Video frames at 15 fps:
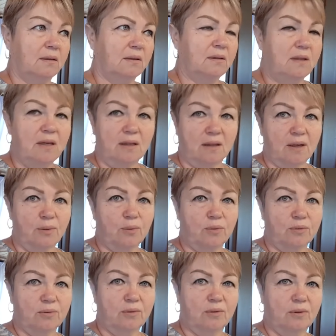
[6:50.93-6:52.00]
сделаю.
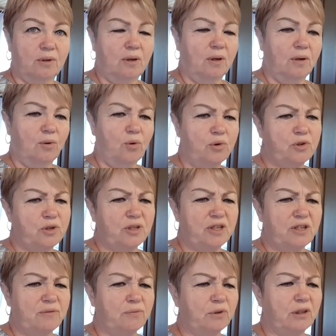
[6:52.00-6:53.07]
Хочется
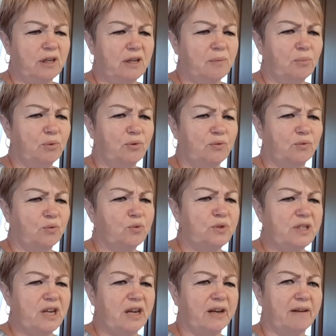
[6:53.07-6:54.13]
чего-то нибудь
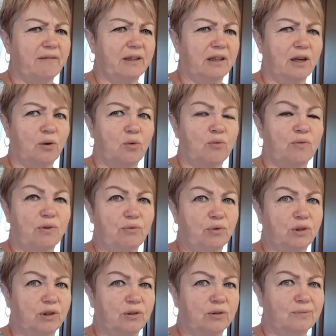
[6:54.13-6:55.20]
вкусненького такого
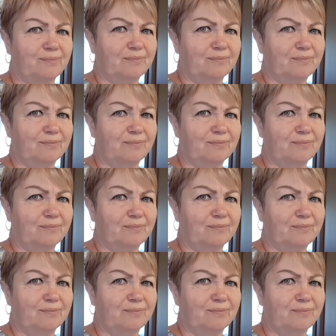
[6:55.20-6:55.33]
вот.